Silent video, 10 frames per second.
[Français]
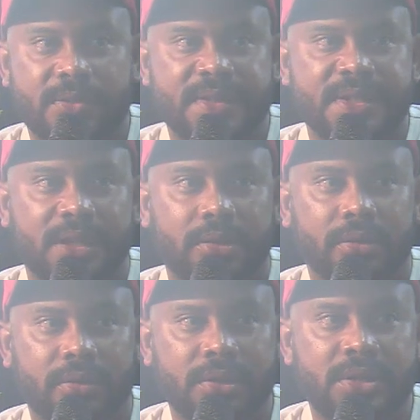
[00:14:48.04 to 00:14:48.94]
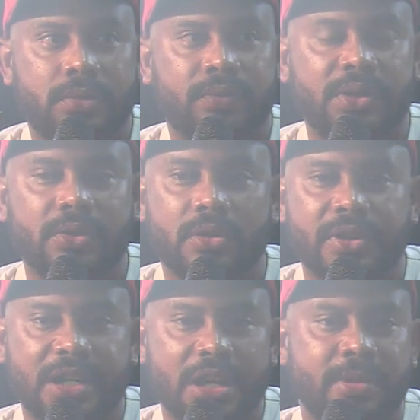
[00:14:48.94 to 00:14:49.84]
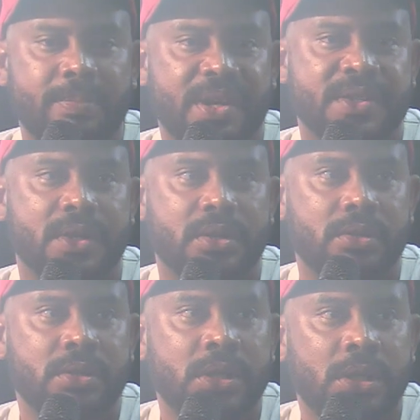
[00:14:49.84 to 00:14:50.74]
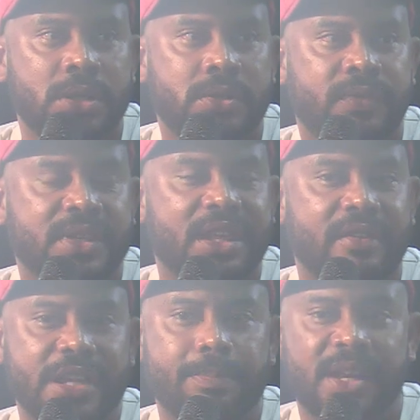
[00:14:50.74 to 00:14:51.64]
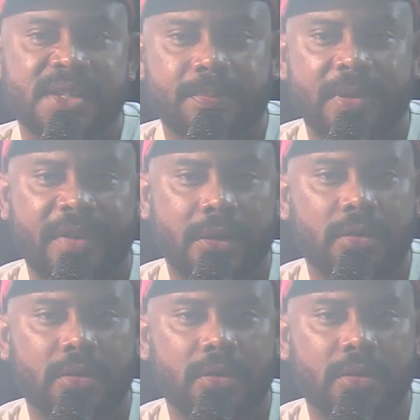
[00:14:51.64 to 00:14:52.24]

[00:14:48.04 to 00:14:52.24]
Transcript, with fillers: c'est-à-dire euh, il suffit de connaître les bonnes personnes, il suffit de travailler par exemple avec euh,